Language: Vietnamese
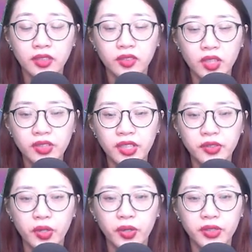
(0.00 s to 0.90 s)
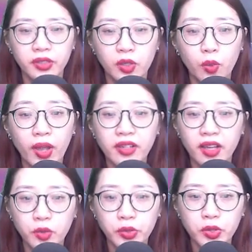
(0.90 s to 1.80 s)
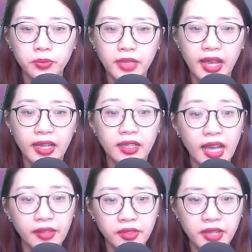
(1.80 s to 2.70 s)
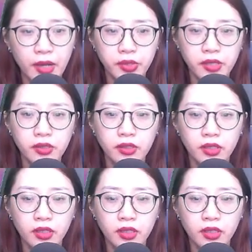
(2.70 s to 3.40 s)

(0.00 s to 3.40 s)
Tất nhiên rồi, quan hệ của chúng ta là như nào chứ?